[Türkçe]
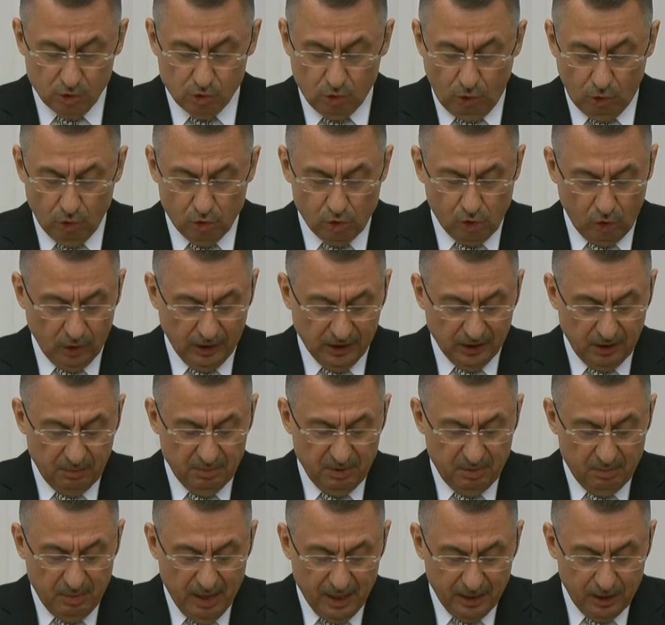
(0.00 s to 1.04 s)
sonuç
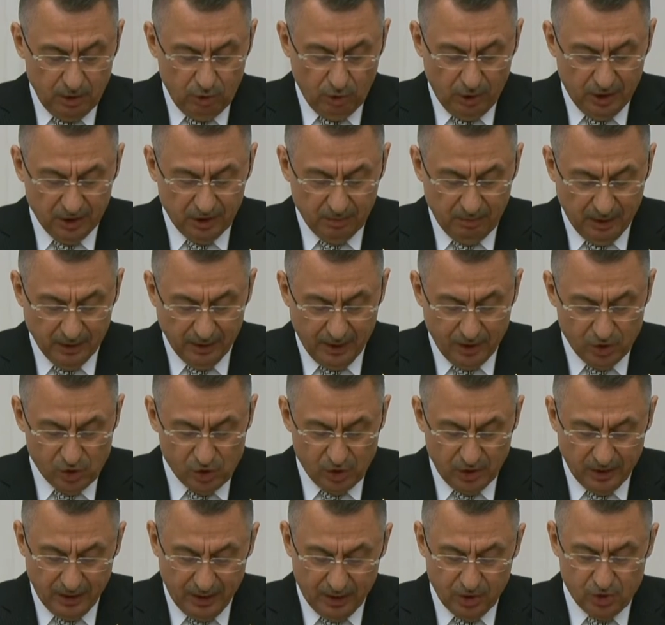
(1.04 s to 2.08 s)
odaklı bir mali yönetim
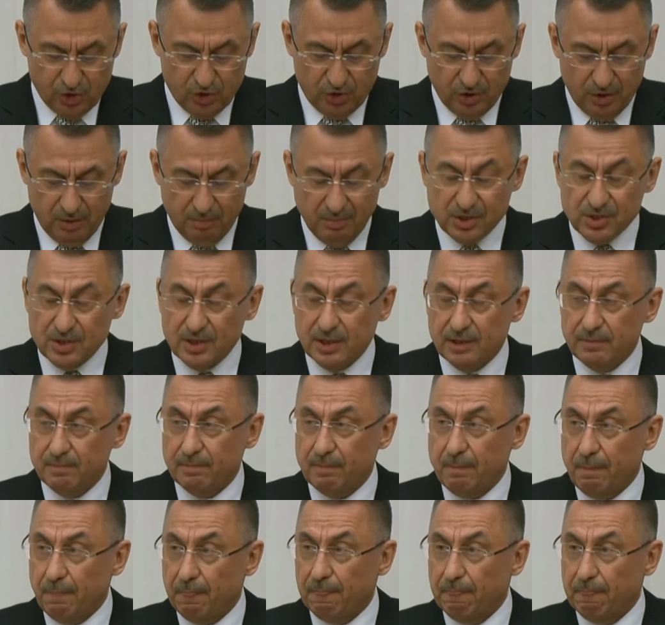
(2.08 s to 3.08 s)
anlayışının geliştirilmesi,